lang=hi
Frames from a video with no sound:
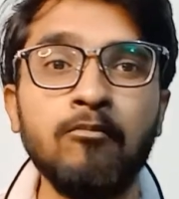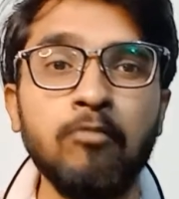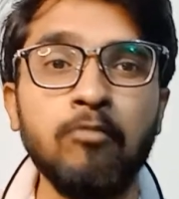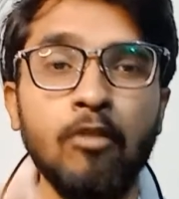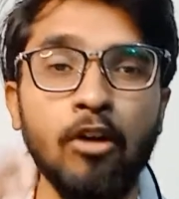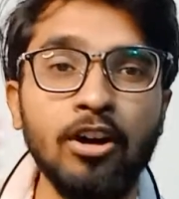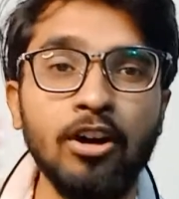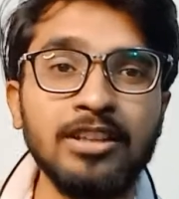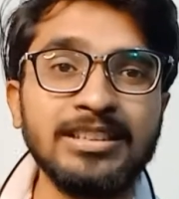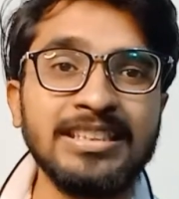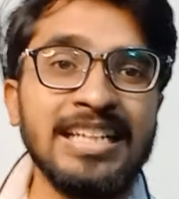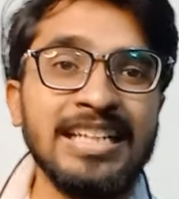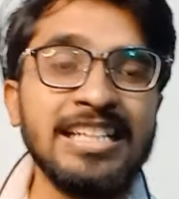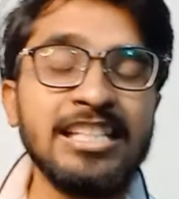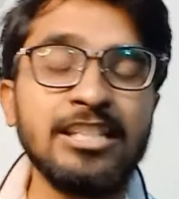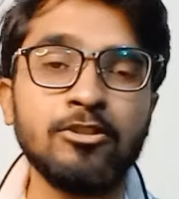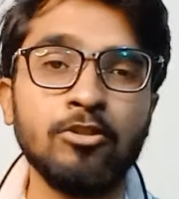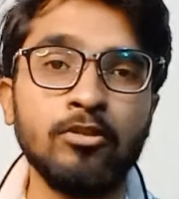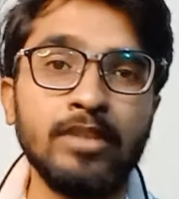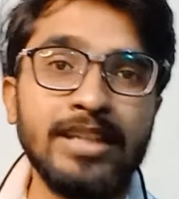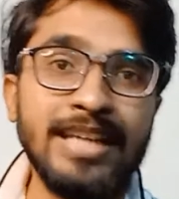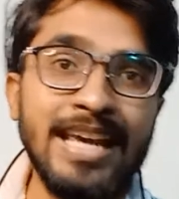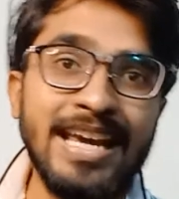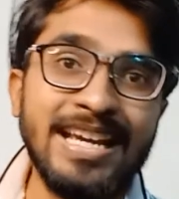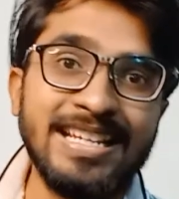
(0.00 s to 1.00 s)
बहुत सारी
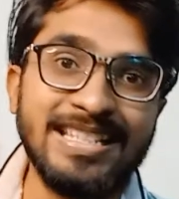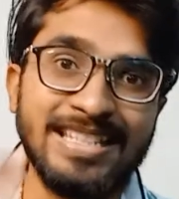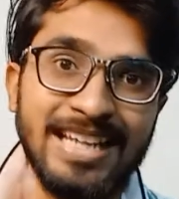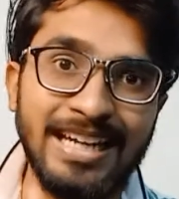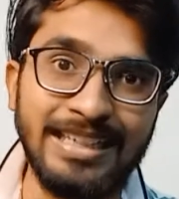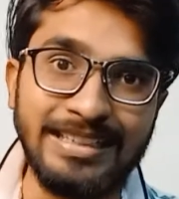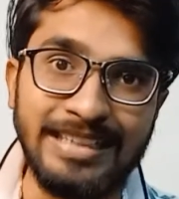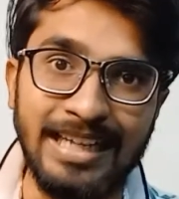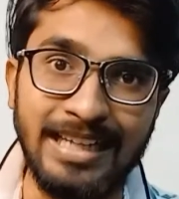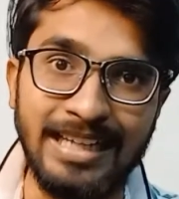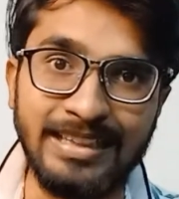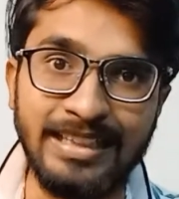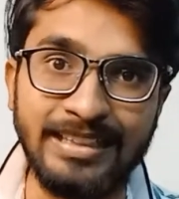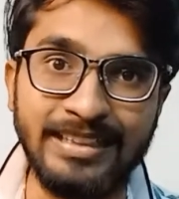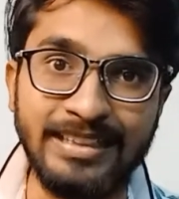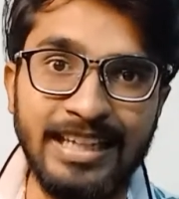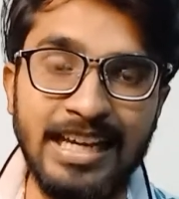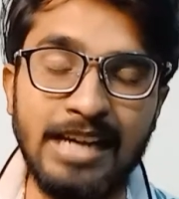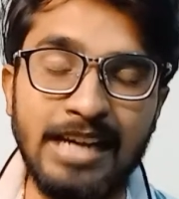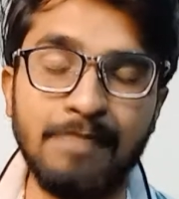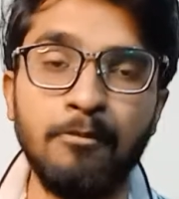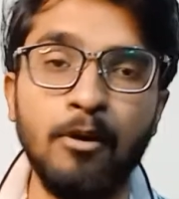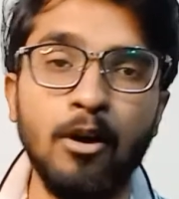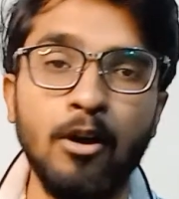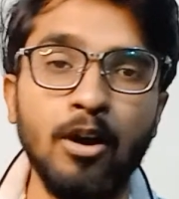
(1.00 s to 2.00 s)
स्टोरी एक साथ डाल देते हैं
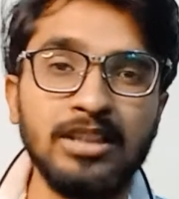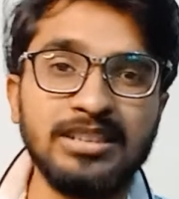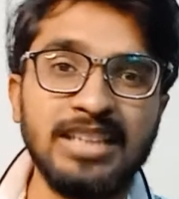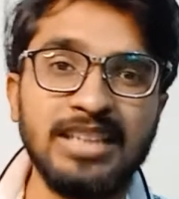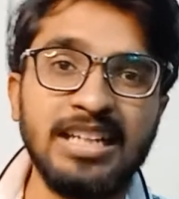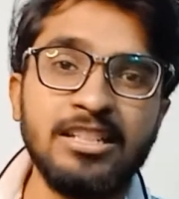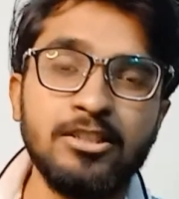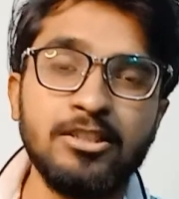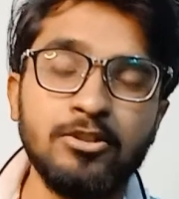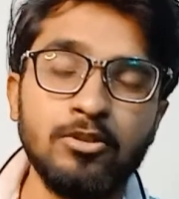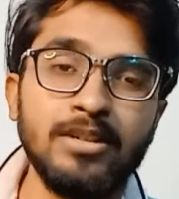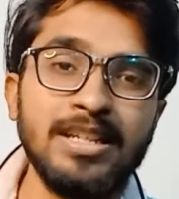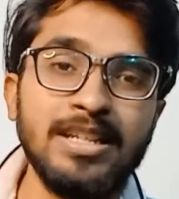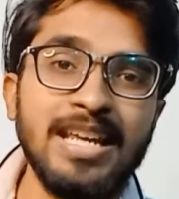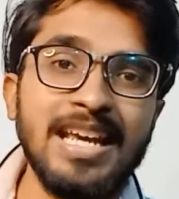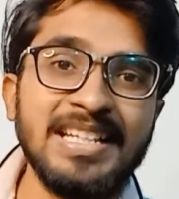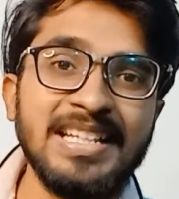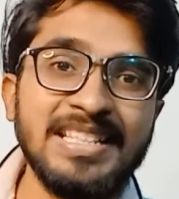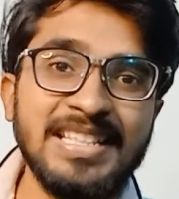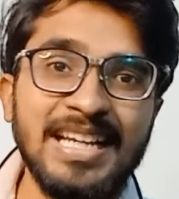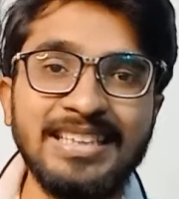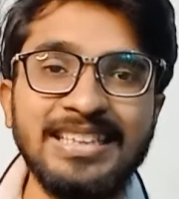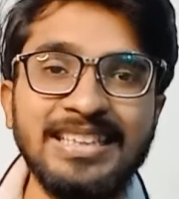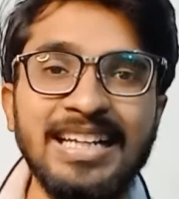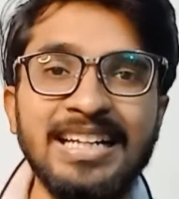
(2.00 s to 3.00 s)
अब बहुत सारी स्टोरी एक
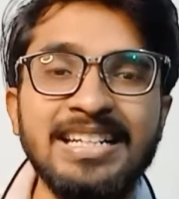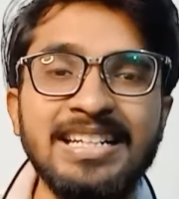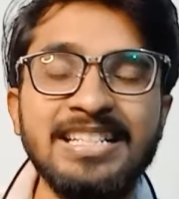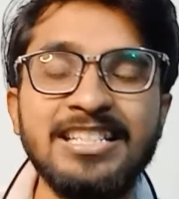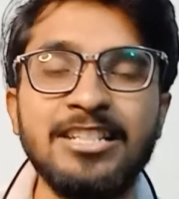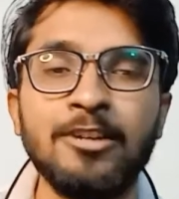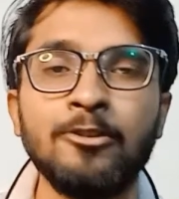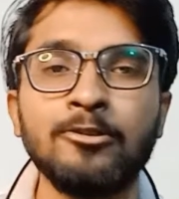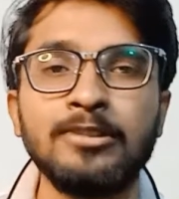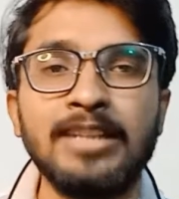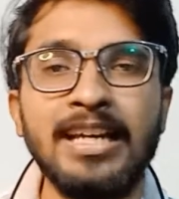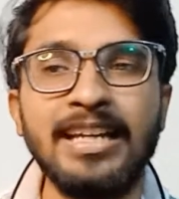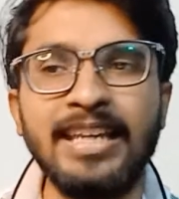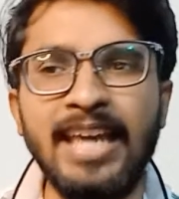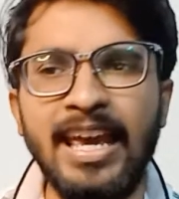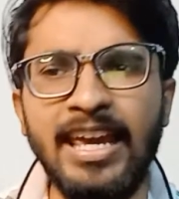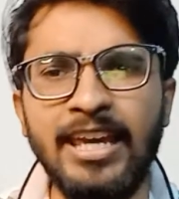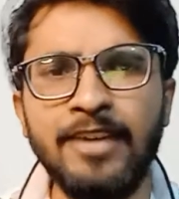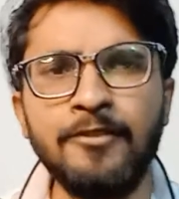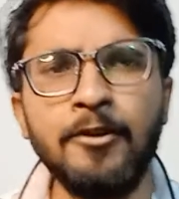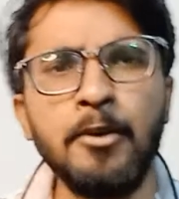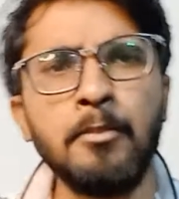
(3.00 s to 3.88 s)
साथ डालने से होता क्या है कि वो